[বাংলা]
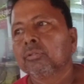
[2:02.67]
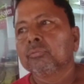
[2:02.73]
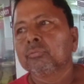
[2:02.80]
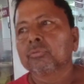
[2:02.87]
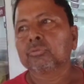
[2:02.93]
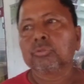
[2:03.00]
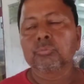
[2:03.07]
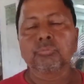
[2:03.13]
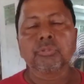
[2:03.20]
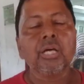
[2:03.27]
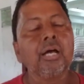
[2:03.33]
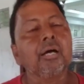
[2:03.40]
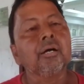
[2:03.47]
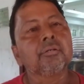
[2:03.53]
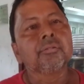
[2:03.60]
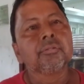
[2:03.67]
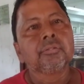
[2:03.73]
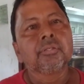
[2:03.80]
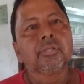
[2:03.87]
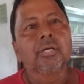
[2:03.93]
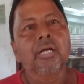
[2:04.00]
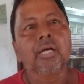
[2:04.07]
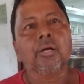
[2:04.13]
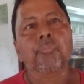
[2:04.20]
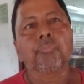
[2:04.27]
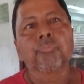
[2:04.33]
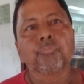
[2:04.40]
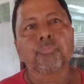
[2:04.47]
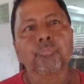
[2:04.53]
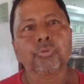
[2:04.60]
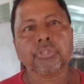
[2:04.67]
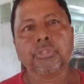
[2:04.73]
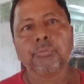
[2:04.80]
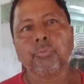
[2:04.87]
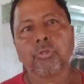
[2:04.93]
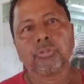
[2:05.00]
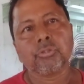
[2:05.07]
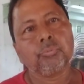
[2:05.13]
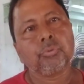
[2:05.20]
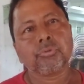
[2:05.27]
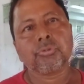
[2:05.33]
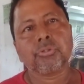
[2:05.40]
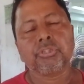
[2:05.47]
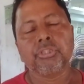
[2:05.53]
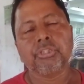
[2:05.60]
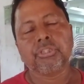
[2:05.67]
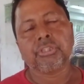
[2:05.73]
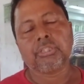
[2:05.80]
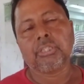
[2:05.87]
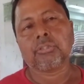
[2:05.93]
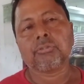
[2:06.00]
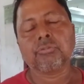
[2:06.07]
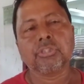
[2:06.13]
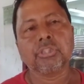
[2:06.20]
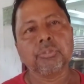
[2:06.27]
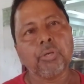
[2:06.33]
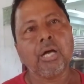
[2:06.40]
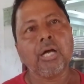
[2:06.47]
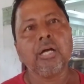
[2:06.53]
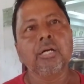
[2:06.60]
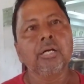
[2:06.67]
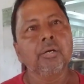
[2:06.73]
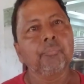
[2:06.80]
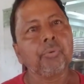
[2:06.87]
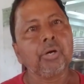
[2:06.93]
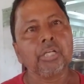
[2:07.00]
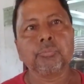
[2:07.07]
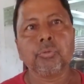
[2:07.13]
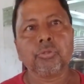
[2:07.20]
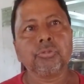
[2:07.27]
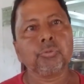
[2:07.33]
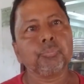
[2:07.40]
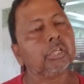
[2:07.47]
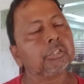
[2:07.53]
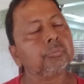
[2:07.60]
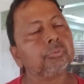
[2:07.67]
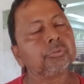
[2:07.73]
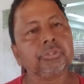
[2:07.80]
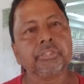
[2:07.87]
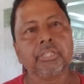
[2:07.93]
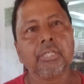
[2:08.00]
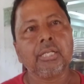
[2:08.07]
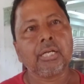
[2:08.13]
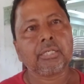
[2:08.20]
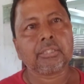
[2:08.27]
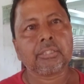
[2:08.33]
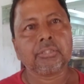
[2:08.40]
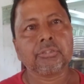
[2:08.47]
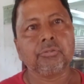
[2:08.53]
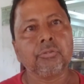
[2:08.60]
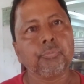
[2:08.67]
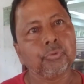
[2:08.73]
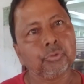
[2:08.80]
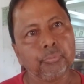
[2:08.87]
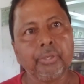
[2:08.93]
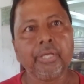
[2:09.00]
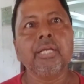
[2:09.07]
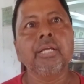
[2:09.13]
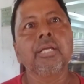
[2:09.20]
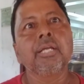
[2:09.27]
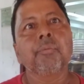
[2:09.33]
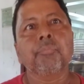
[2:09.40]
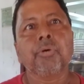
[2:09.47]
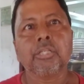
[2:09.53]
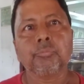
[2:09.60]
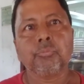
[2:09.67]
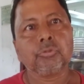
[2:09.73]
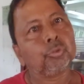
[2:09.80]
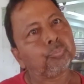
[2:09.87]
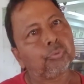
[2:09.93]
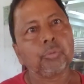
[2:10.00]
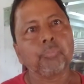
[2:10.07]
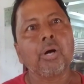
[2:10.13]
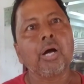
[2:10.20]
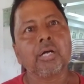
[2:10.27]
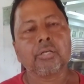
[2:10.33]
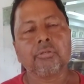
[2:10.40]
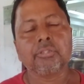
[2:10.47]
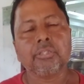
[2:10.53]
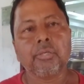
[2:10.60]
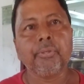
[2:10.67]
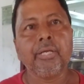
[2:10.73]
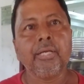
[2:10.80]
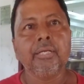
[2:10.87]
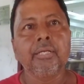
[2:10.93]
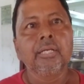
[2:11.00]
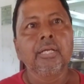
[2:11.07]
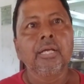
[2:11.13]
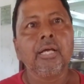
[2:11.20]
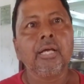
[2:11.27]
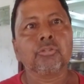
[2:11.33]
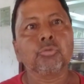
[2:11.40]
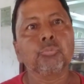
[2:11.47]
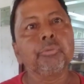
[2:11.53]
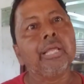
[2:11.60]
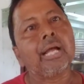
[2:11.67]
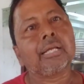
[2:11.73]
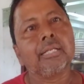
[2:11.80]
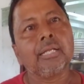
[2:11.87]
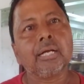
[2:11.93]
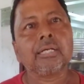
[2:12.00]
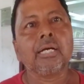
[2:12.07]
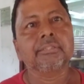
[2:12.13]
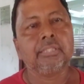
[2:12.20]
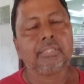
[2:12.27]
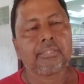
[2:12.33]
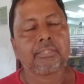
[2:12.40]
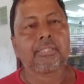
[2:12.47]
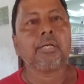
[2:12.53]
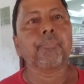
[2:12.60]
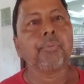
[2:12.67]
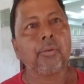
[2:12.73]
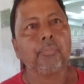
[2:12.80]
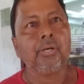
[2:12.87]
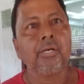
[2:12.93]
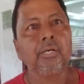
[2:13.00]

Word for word: উত্তমদা হ্যাঁ প্রতি বছর বছর তিরিশ হাজার করে দিবা পাঁচ বছর পাঁচ বছর দেড় লাখ টাকা জমা পড়বে পাঁচ বছর পর ভাঙানো যাবে হ্যাঁ তুমি এক লাখ আশি হাজার টাকা পাবা